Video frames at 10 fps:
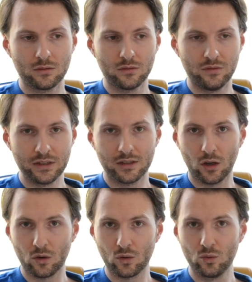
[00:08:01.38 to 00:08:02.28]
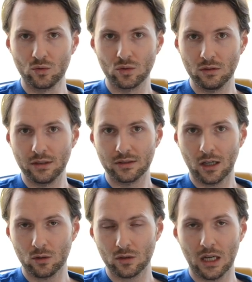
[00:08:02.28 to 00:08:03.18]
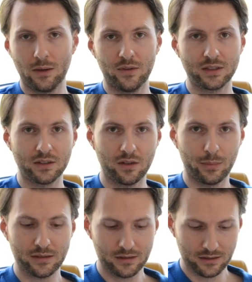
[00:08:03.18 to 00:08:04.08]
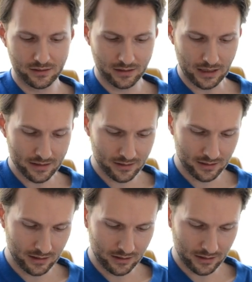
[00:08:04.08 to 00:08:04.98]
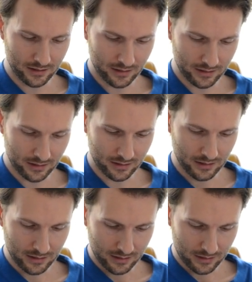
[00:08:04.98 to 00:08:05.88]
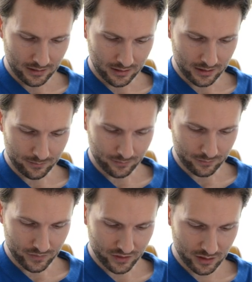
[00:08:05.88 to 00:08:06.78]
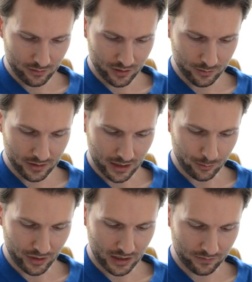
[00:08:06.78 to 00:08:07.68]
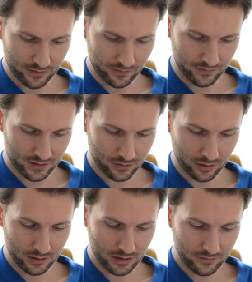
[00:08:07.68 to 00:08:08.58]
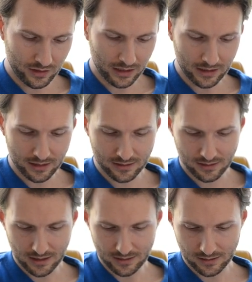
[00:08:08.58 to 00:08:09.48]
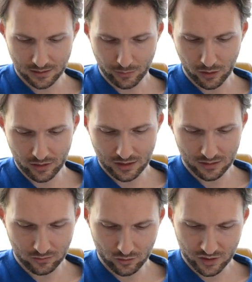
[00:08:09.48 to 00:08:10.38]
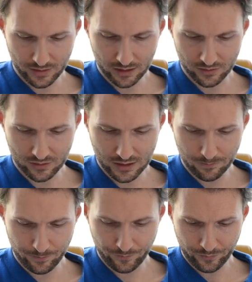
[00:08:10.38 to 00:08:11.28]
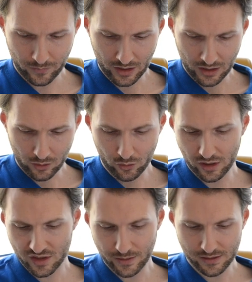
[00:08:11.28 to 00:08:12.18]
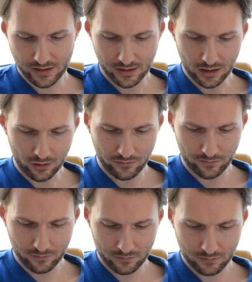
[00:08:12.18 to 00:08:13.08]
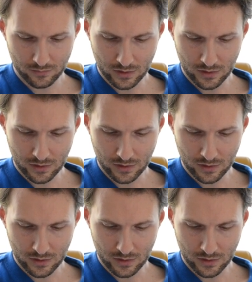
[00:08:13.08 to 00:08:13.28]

willst auch ein gut solides Auto haben, was nicht verbastelt ist, der letzte hier, der, der ähm, silberne mit M-Paket für 15,9, den finde ich echt ganz nice. Ne? Baujahr 2007, 120 gelaufen,